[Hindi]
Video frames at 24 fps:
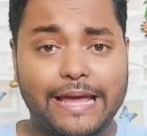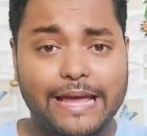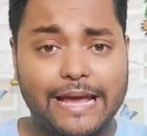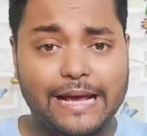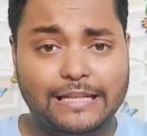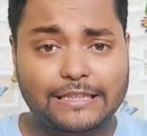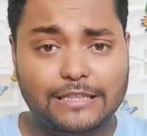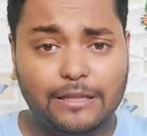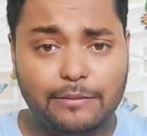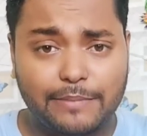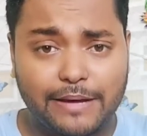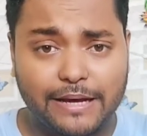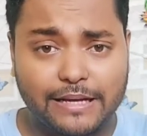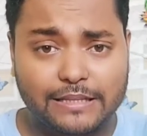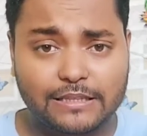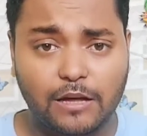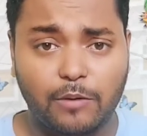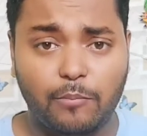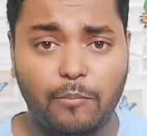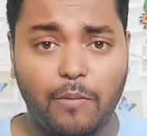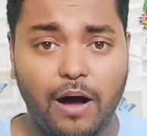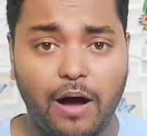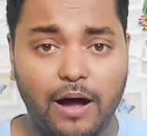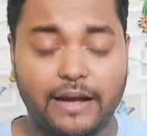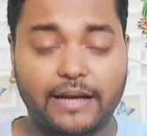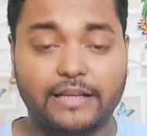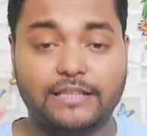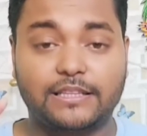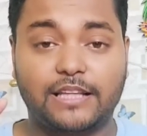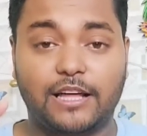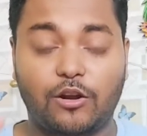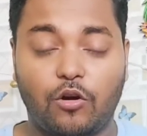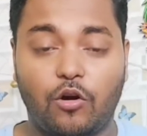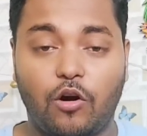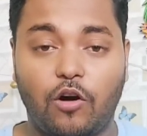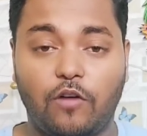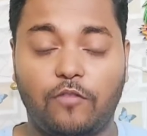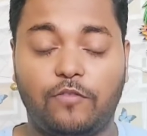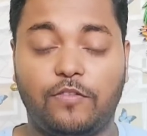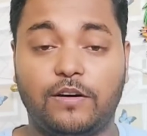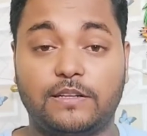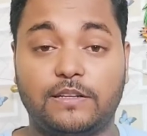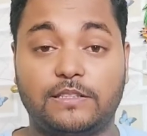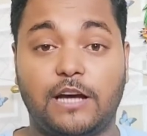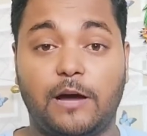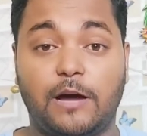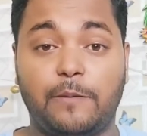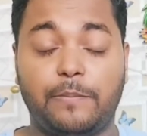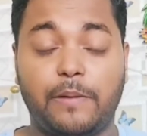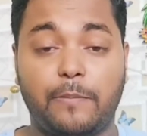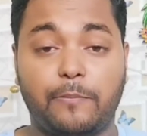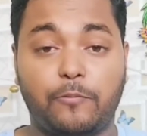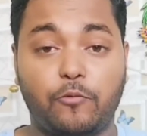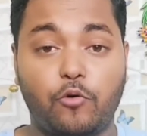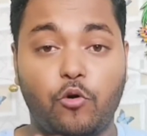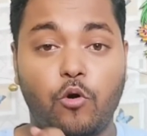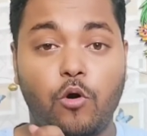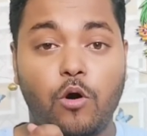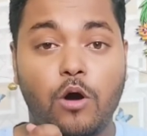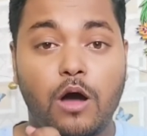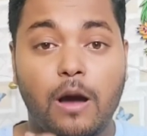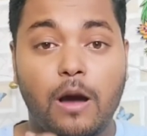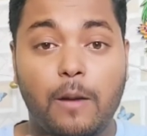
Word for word: एकदम एक धमाकेदार ऑफर जहाँ पे आपको